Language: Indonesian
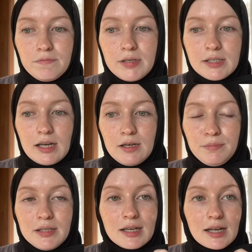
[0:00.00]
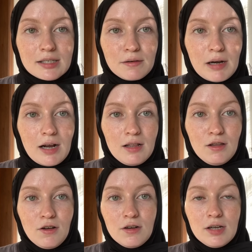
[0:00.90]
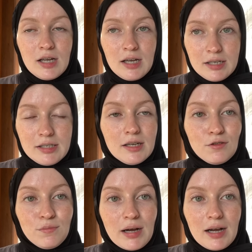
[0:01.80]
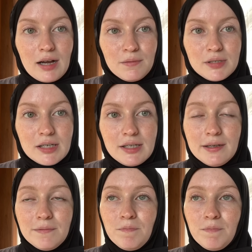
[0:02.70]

bisa lebih dekat sama Allah dia tuh paham jadi